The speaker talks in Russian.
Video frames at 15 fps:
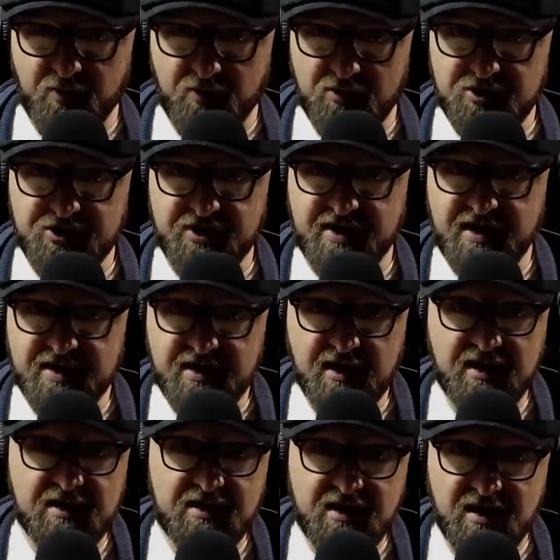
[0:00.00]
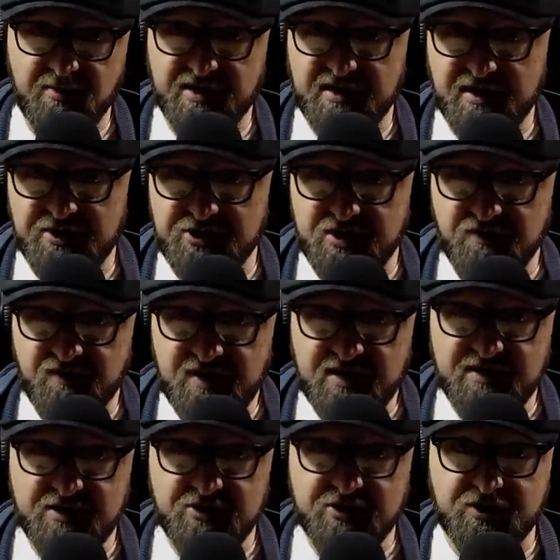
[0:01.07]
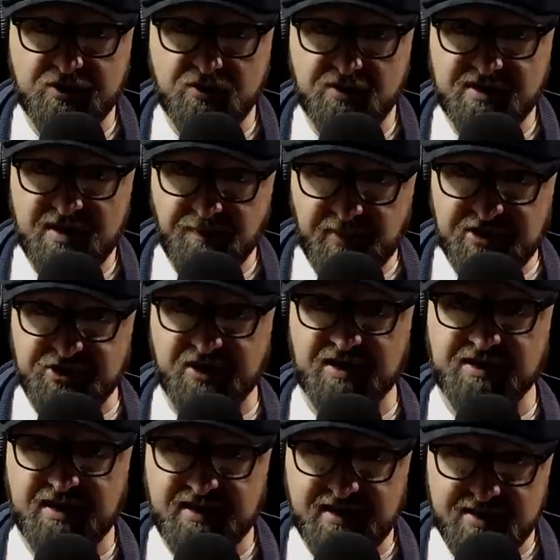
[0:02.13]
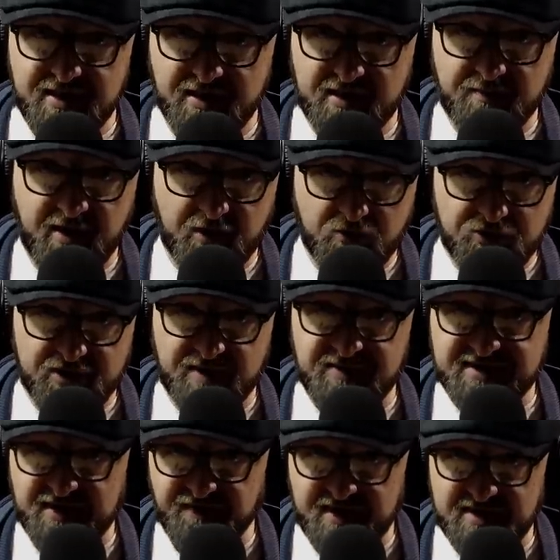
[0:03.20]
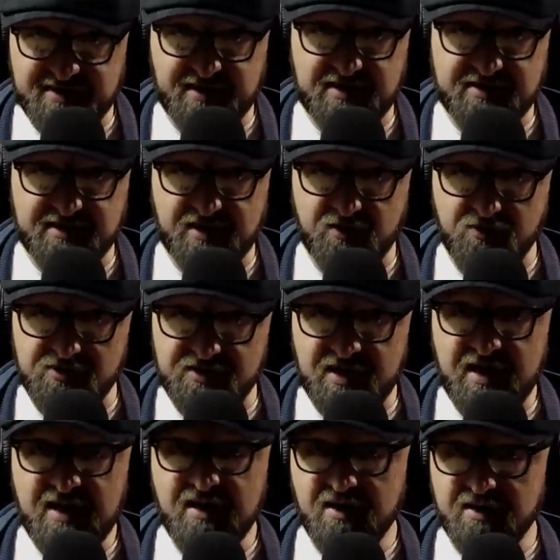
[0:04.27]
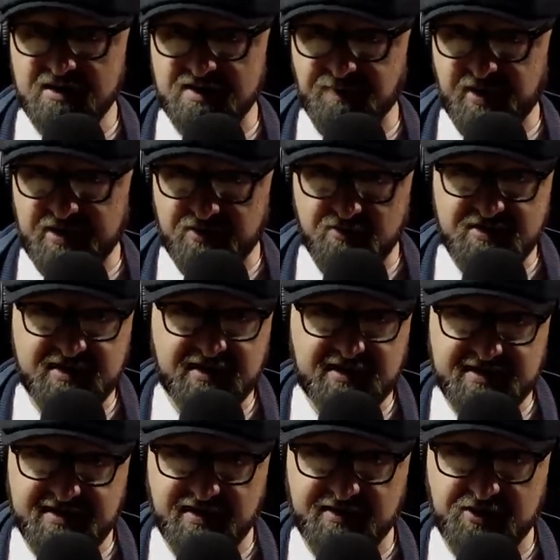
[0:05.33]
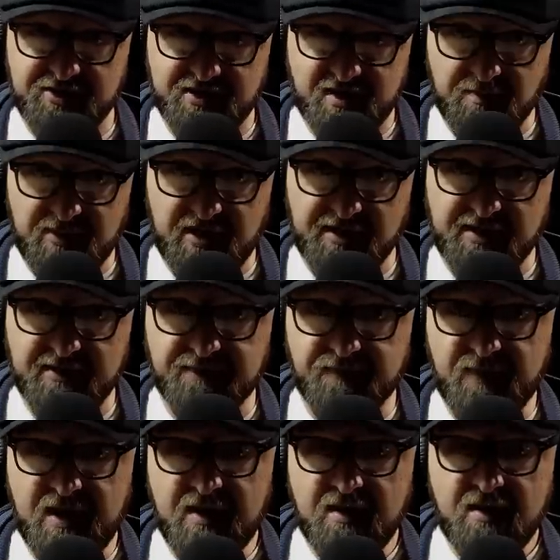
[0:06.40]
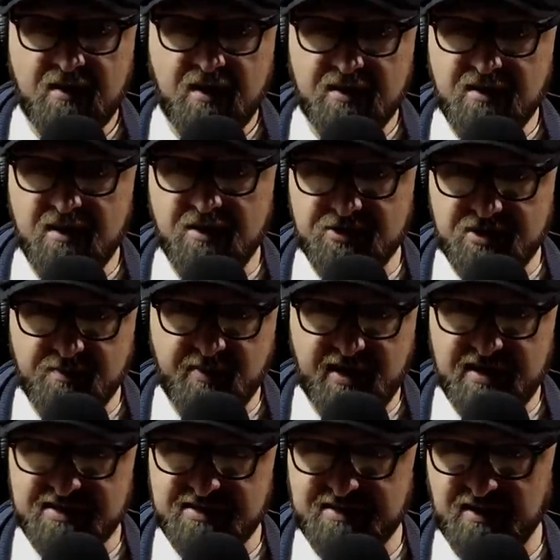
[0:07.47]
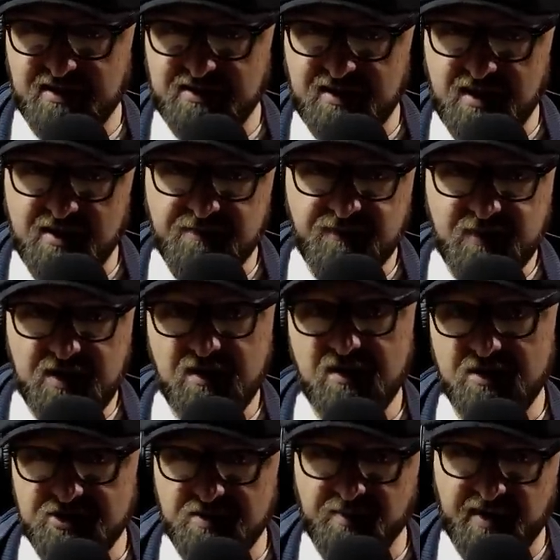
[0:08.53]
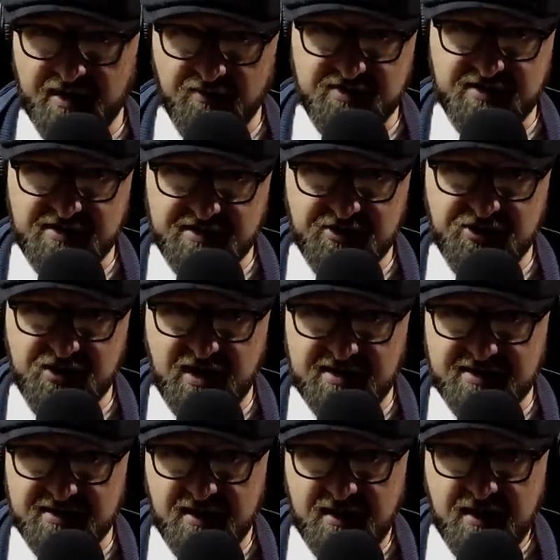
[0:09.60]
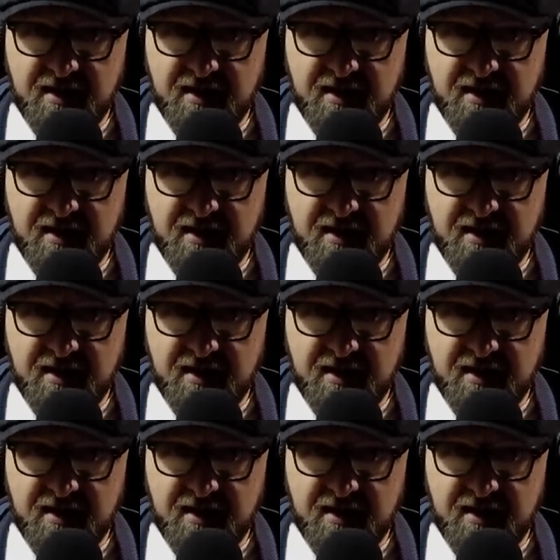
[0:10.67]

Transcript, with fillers: позже, для них не было очевидно, что напичканный ядерным оружием Советский Союз распадется достаточно мирно. Они ошибались тогда и ошибаются сейчас.